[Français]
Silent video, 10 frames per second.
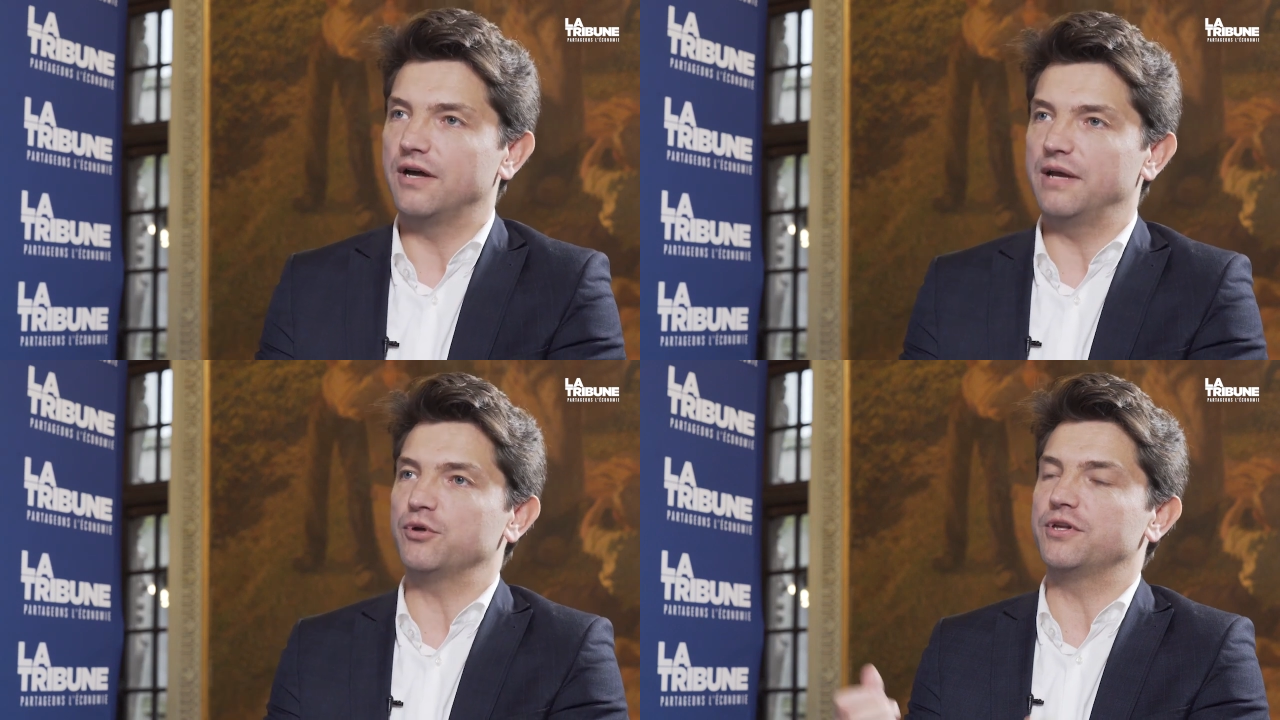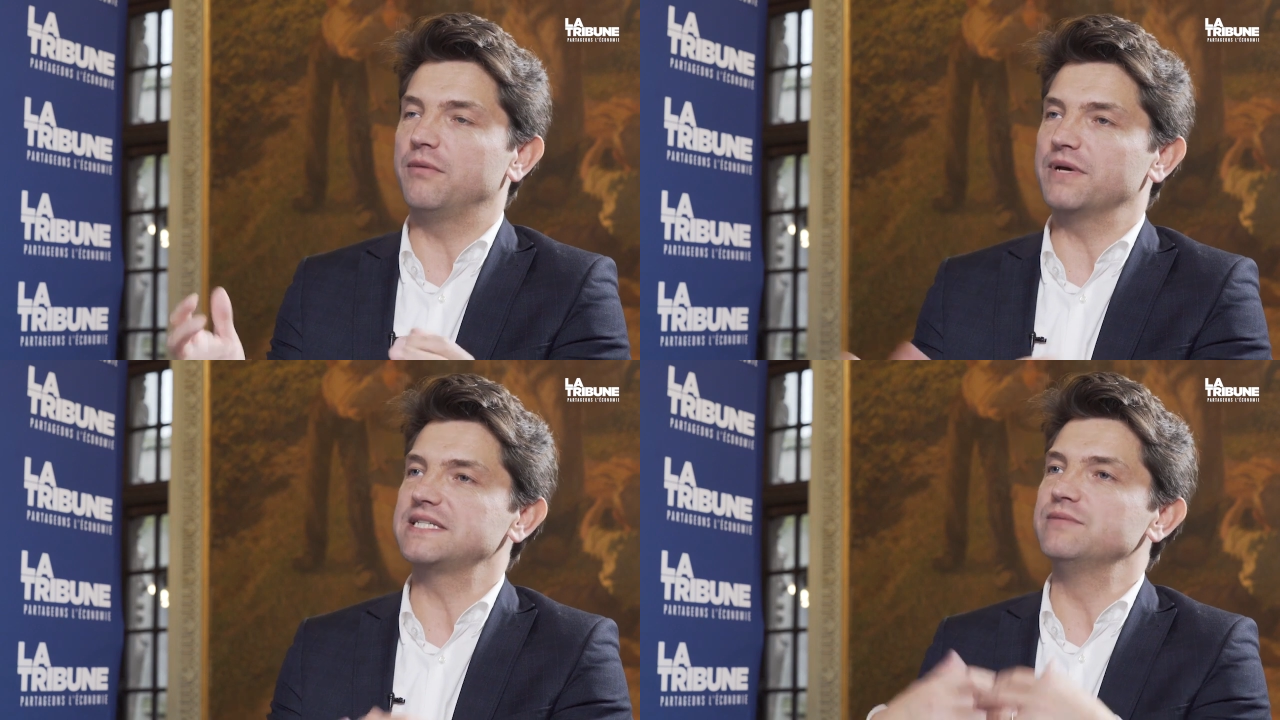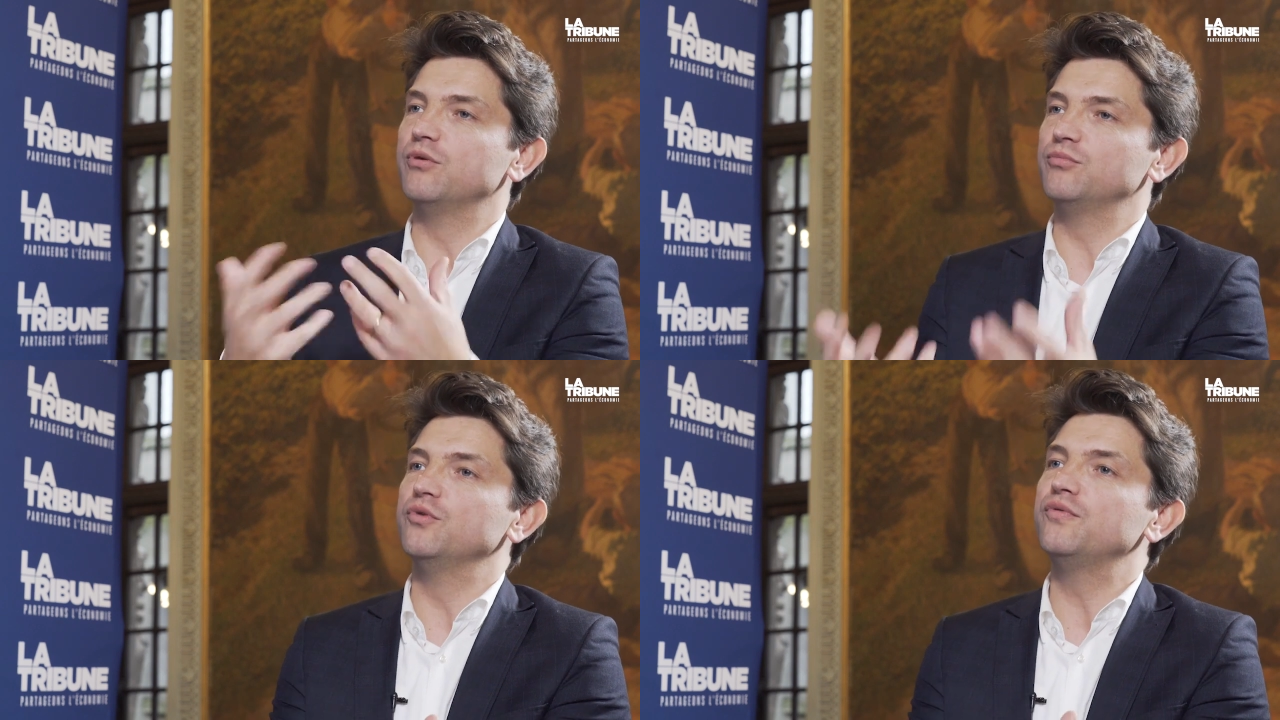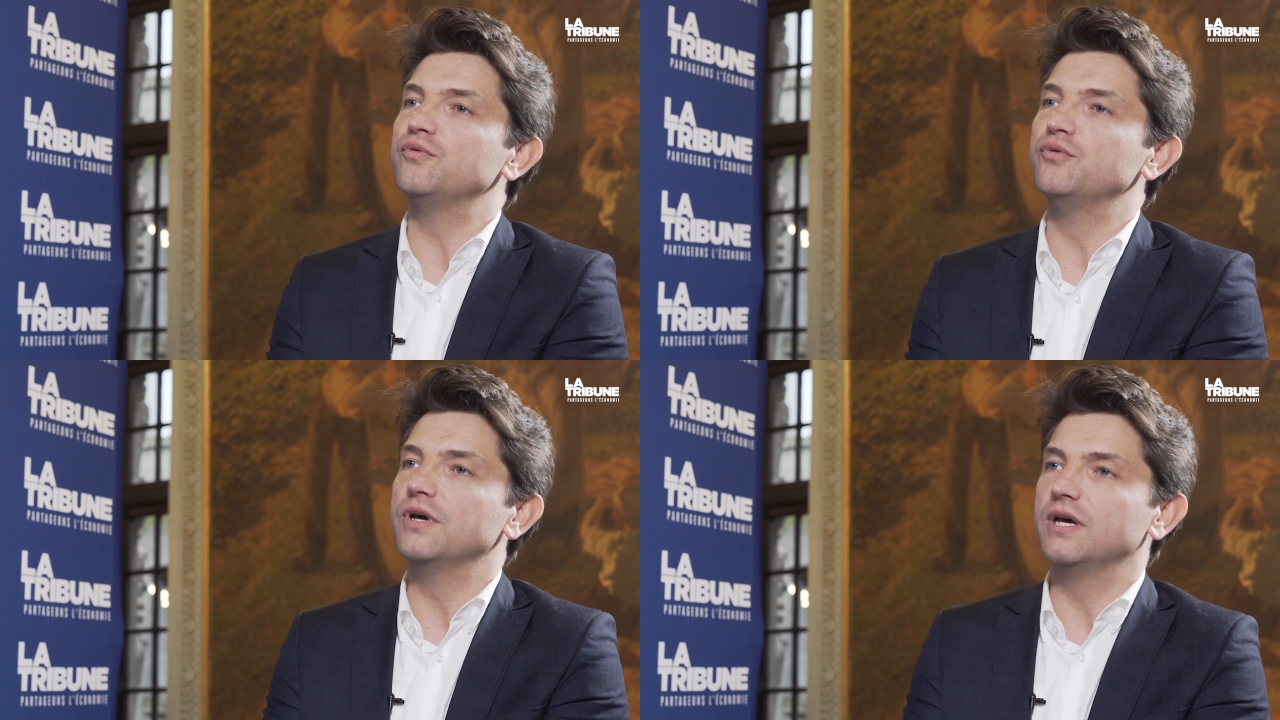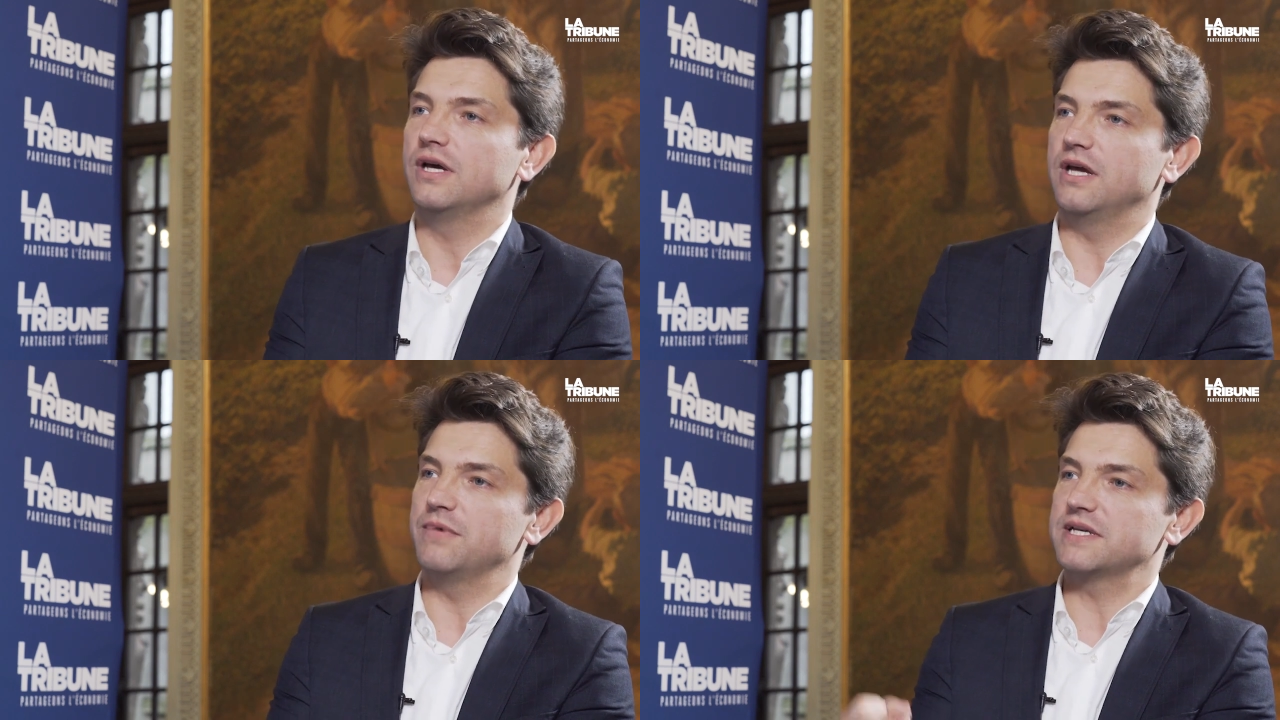en apportant un maximum de flux
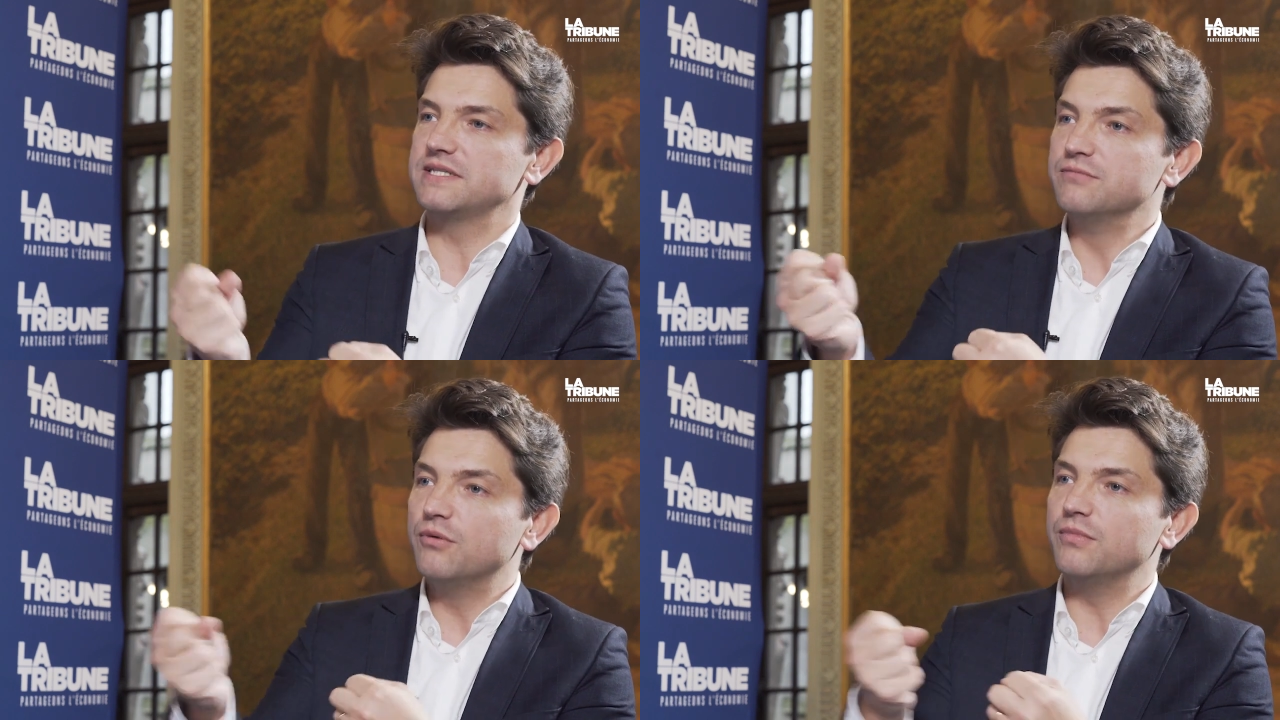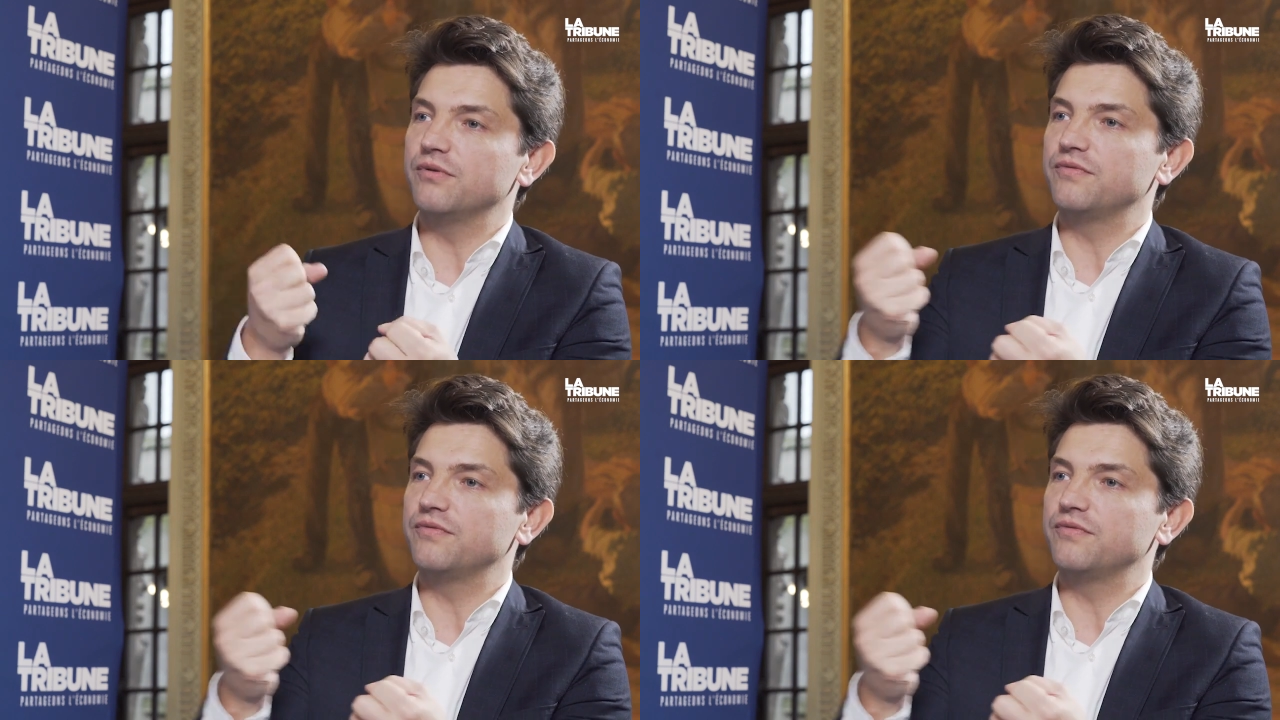et un maximum